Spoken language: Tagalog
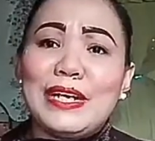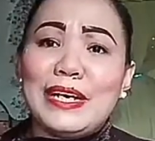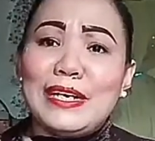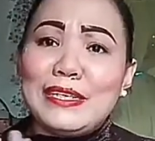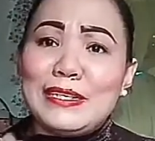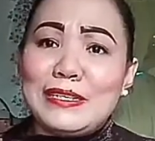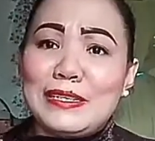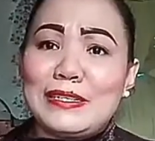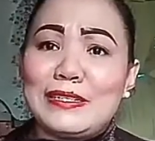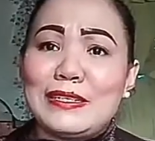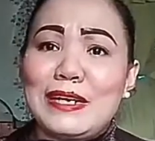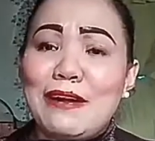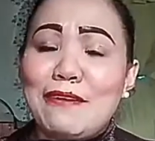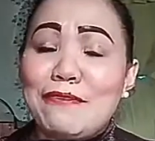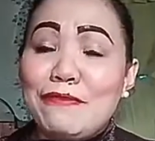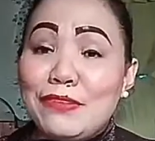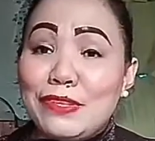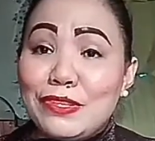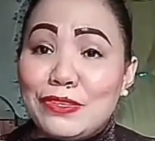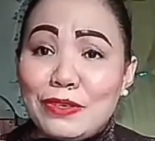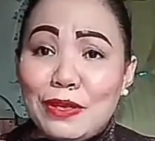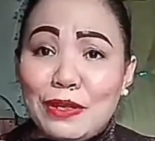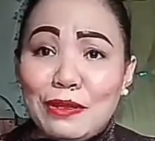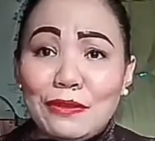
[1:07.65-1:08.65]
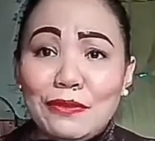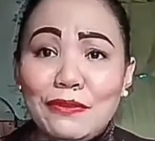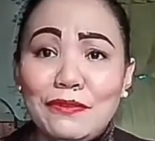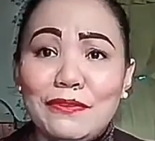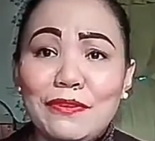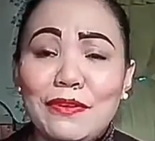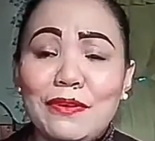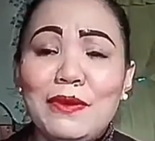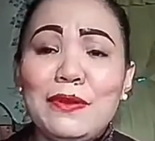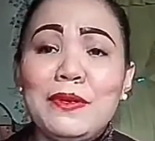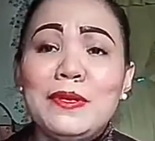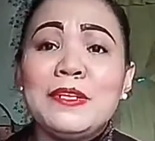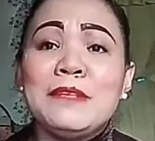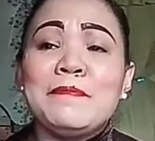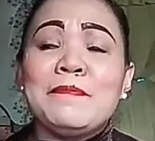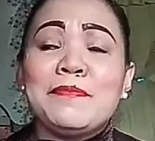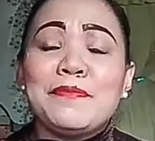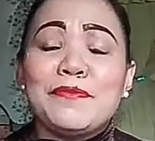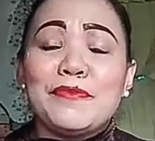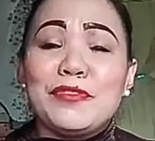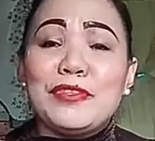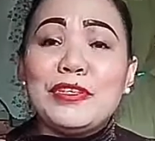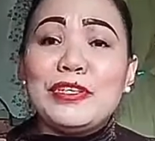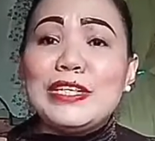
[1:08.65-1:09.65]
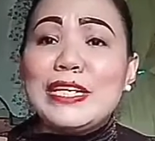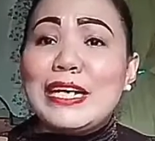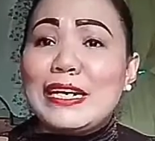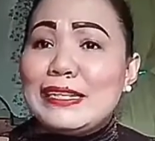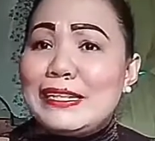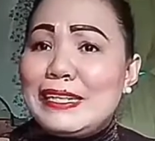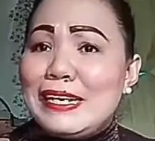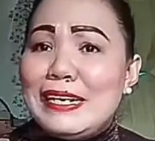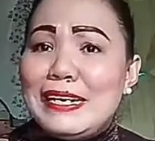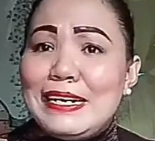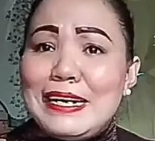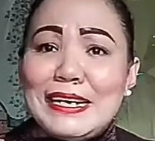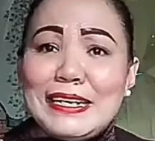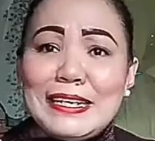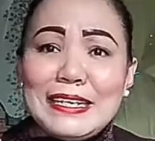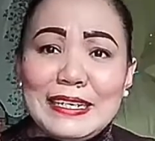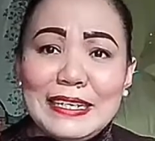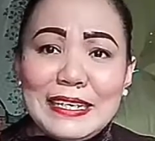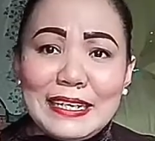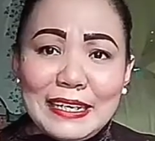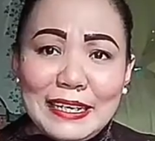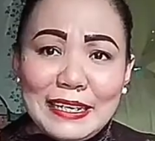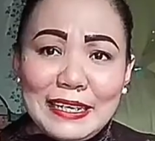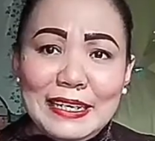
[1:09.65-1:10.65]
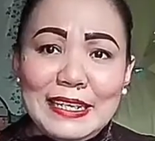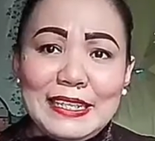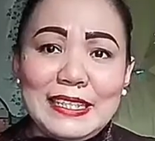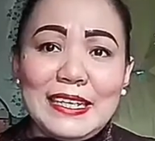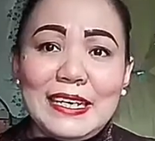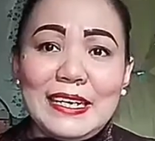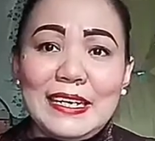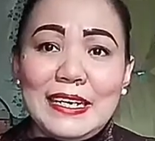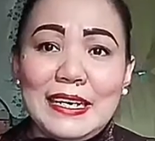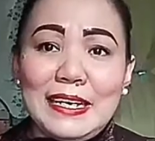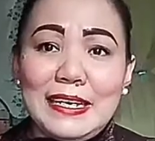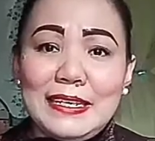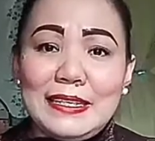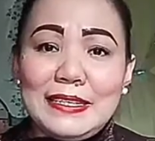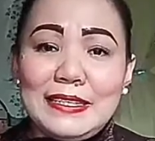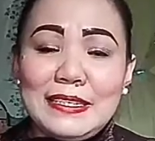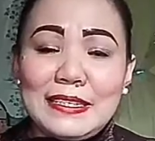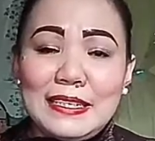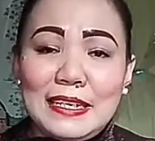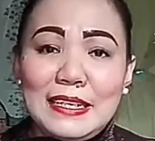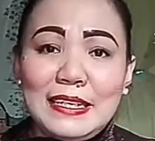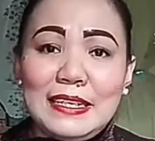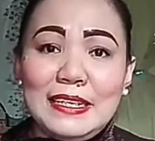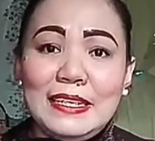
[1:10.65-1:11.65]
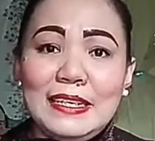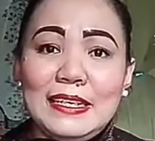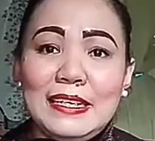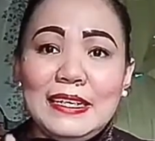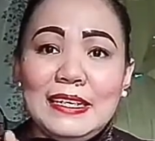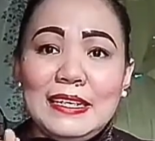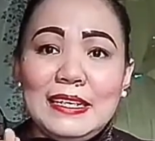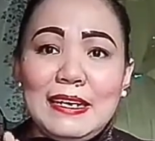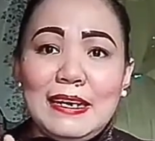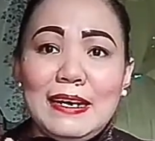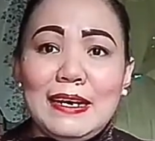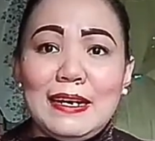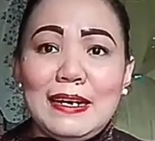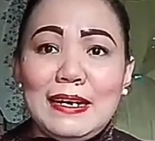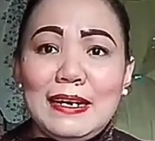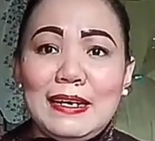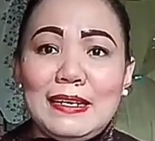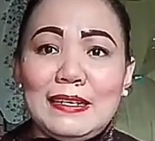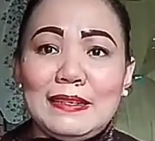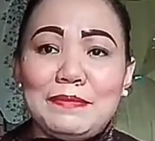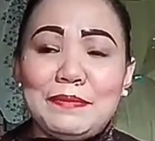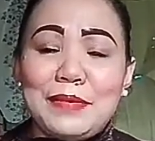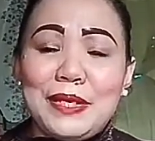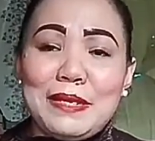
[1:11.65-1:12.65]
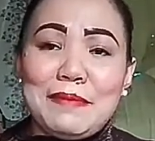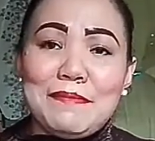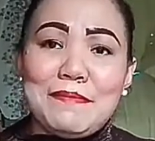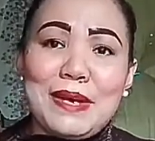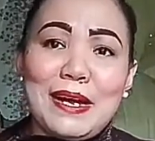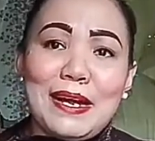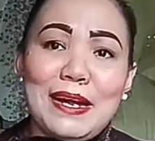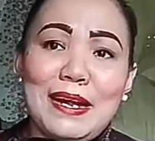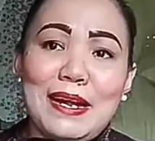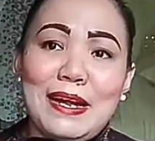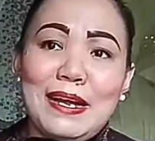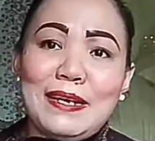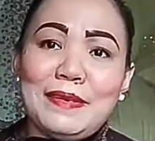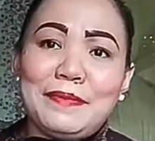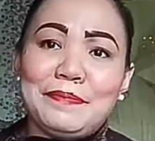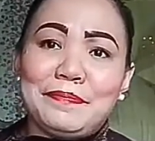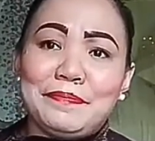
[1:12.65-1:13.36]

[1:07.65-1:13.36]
Kay Sir Raf Tolpo, doon natin lagi nakikita guys na uh, may mga